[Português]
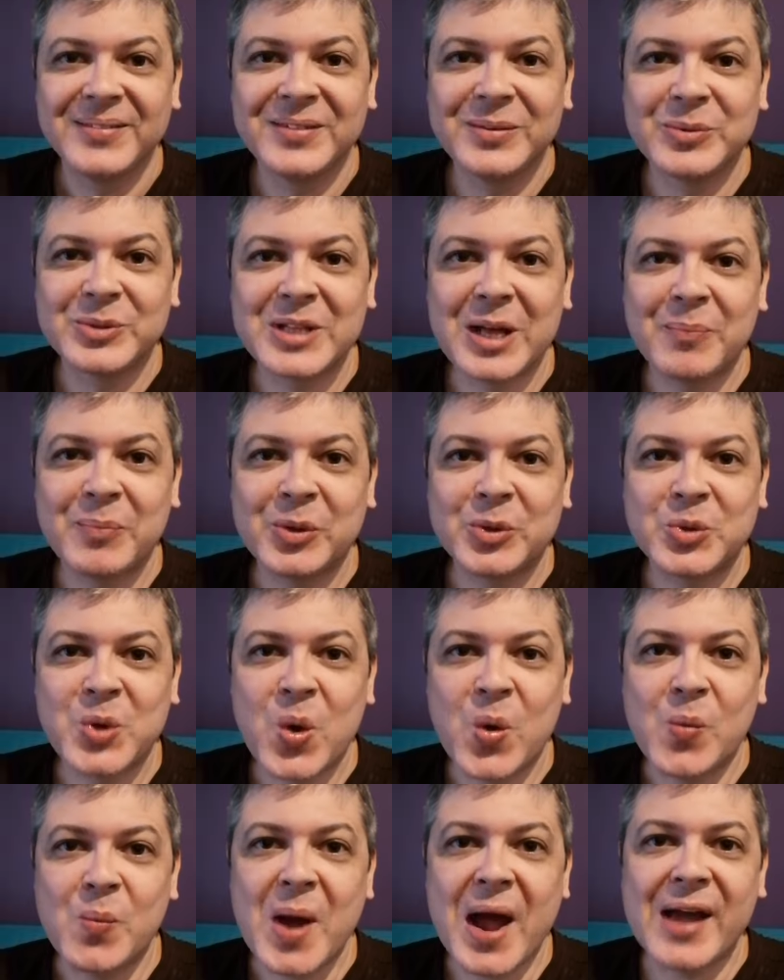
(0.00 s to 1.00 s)
Vamos lá,
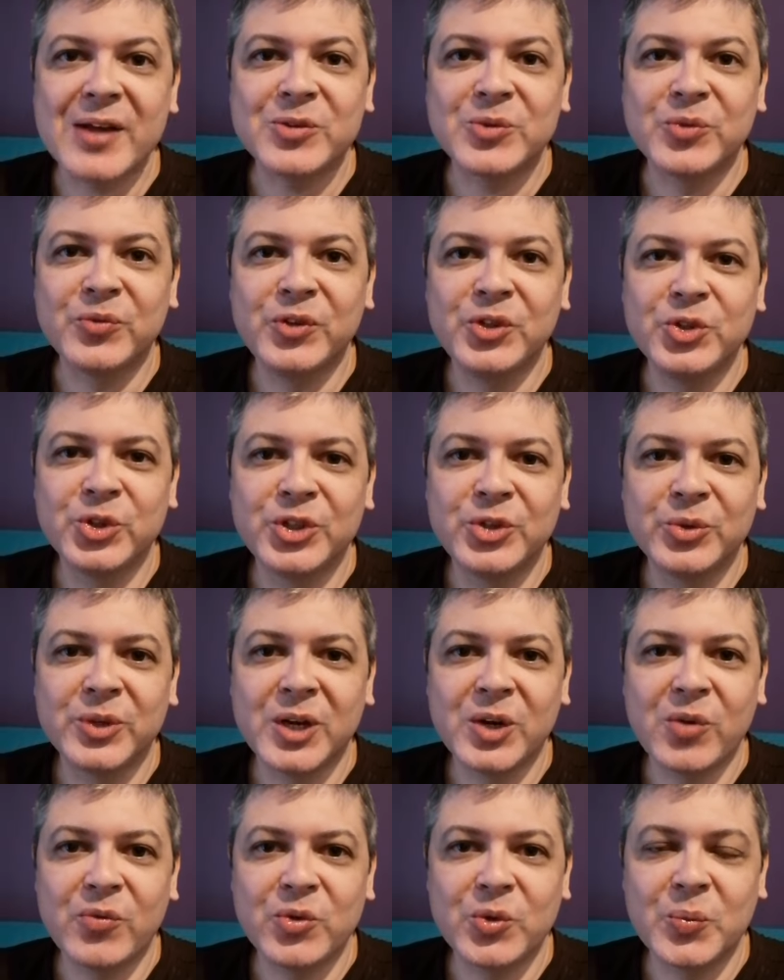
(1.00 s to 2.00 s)
pessoal, mais um vídeo aqui no
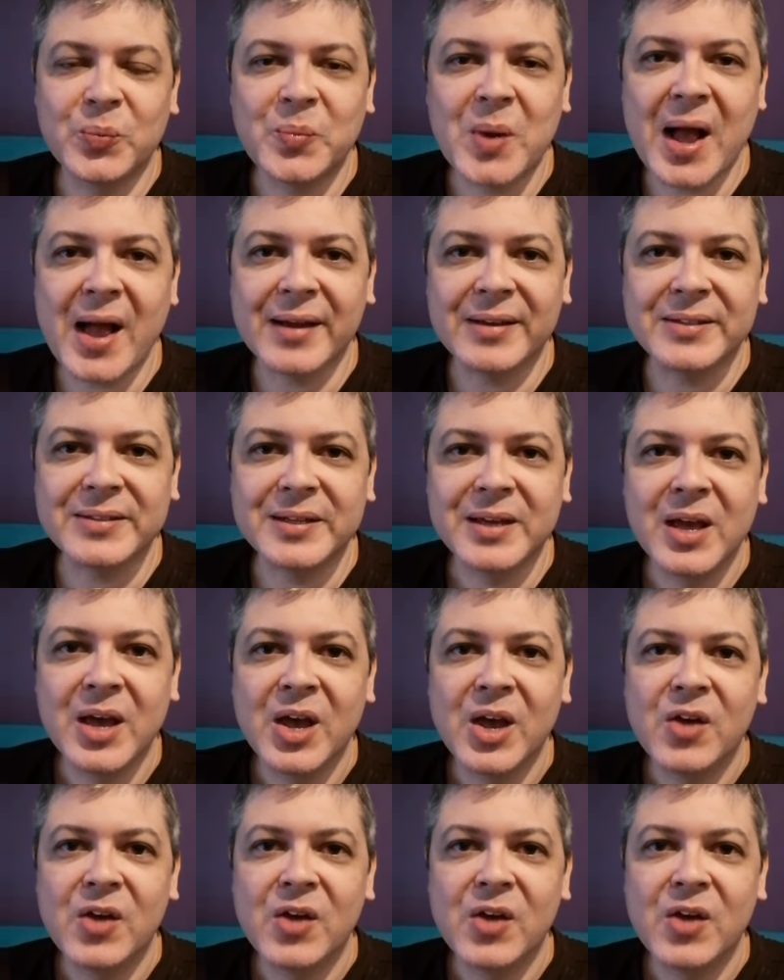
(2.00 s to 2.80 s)
canal Vinopax.